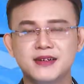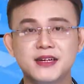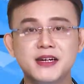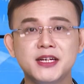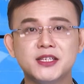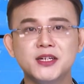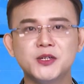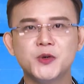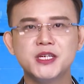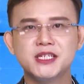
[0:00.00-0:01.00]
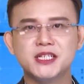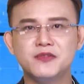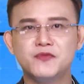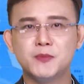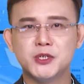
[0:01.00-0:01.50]
Đến đây thời lượng của chương
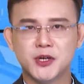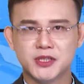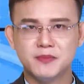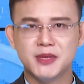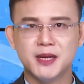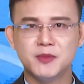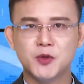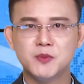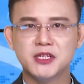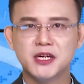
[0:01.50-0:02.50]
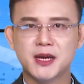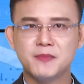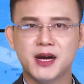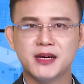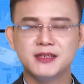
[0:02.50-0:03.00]
trình Vòng tròn tâm điểm cũng sẽ được
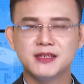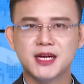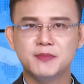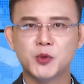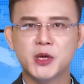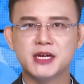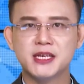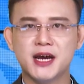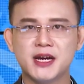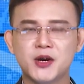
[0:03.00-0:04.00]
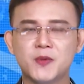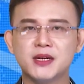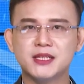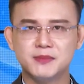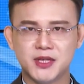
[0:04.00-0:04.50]
khép lại. Cảm ơn quý khán giả đã
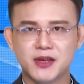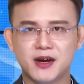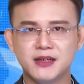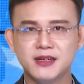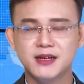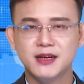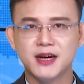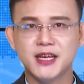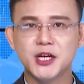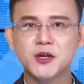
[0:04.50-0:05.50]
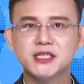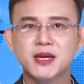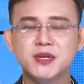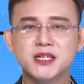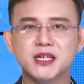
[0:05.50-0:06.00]
quan tâm theo dõi. Hãy nhớ đón
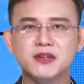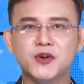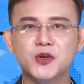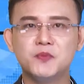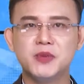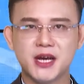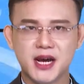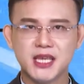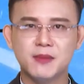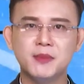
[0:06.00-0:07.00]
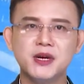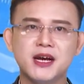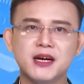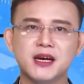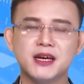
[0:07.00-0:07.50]
xem chương trình vào lúc 12 giờ 30
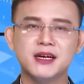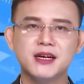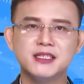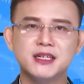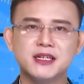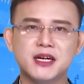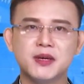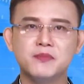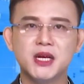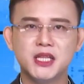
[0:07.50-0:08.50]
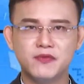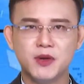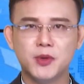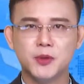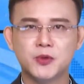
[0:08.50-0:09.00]
hàng ngày trên kênh
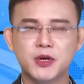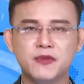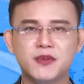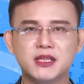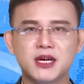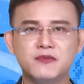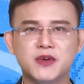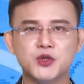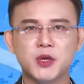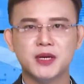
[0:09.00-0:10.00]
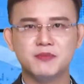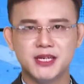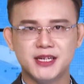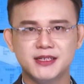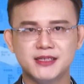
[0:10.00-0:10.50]
BTV1 của Đài Phát thanh và Truyền hình
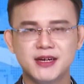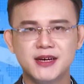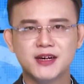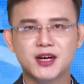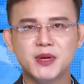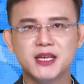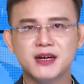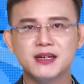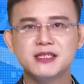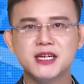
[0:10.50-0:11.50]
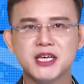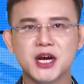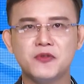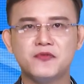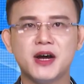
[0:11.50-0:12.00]
Bình Dương. Còn bây giờ, xin
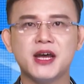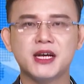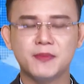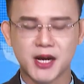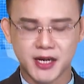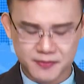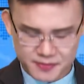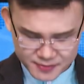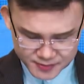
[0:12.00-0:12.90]
chào và hẹn gặp lại.